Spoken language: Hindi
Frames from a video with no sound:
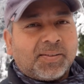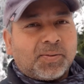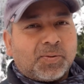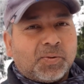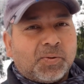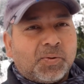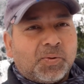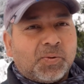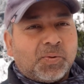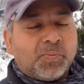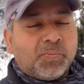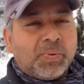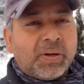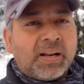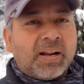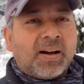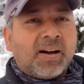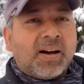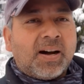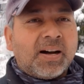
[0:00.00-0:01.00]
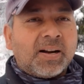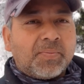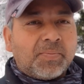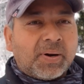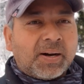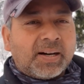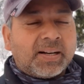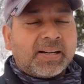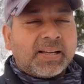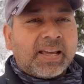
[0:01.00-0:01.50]
तो मेरा हर
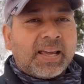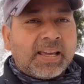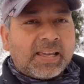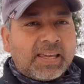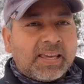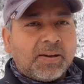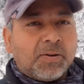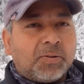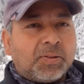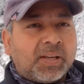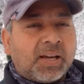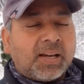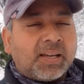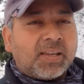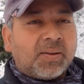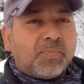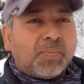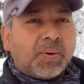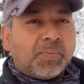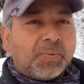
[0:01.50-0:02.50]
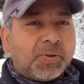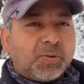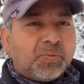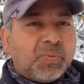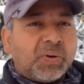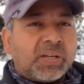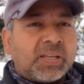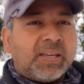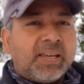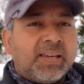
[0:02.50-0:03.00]
बार एक ही होता है कि मैं
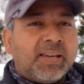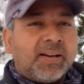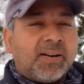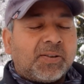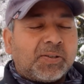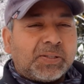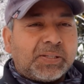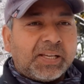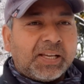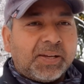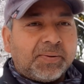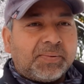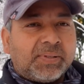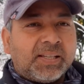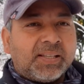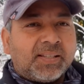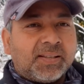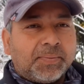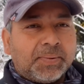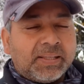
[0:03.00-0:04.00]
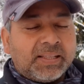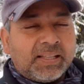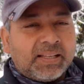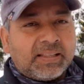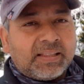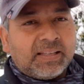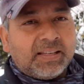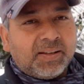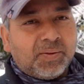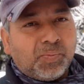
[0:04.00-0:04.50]
मधुमक्खी और सेब से
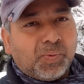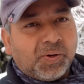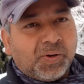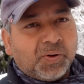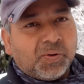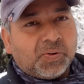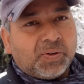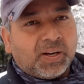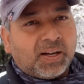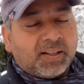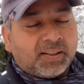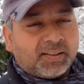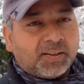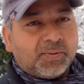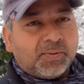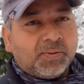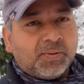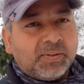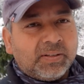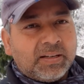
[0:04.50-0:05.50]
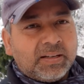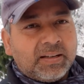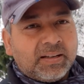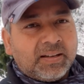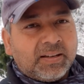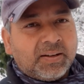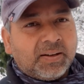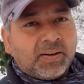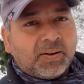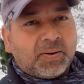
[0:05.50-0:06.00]
संबंधित ही वीडियो डालता हूँ
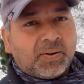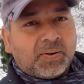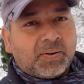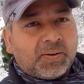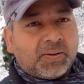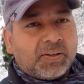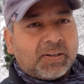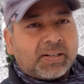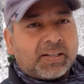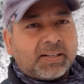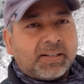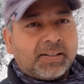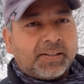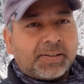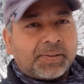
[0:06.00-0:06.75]
और